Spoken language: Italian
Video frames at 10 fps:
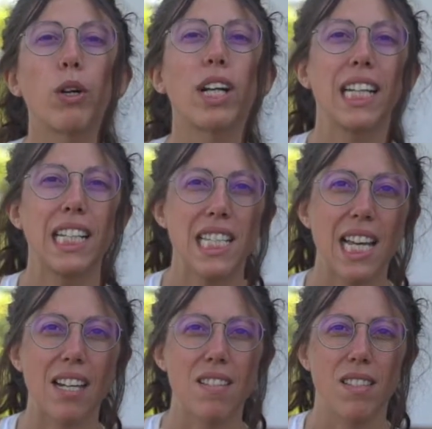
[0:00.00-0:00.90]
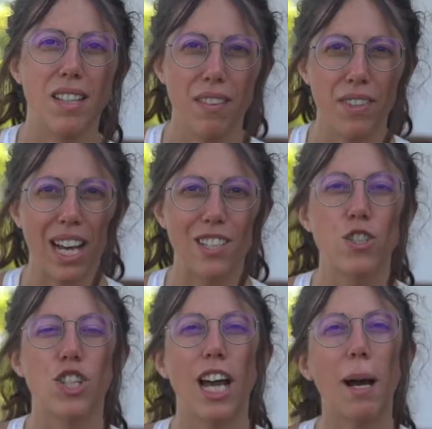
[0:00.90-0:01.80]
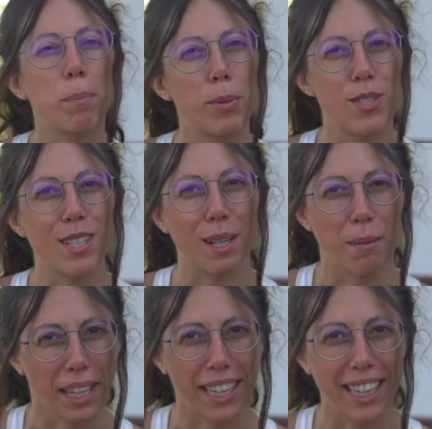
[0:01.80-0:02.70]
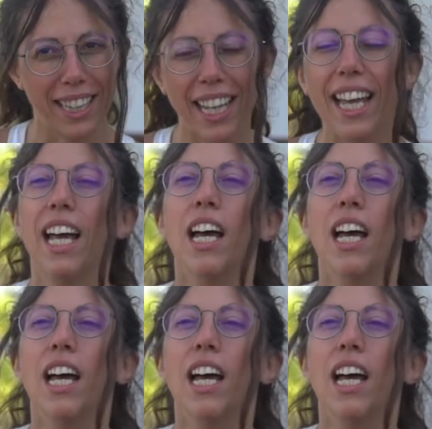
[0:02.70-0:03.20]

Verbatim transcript: organizzarsi dei viaggi appositamente